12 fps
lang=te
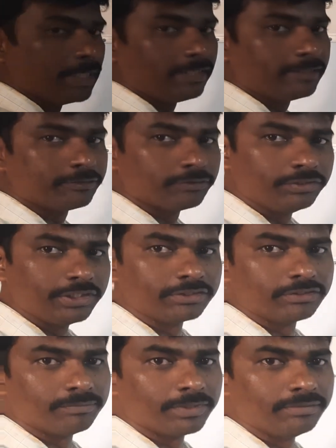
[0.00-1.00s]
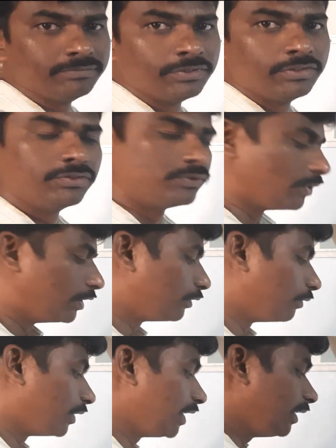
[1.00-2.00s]
మ్యాట్రిక్స్తో చేస్తాం మనం సో
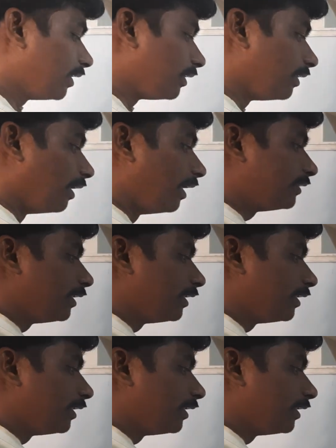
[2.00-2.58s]
అందులో ఉంటాయి గాస్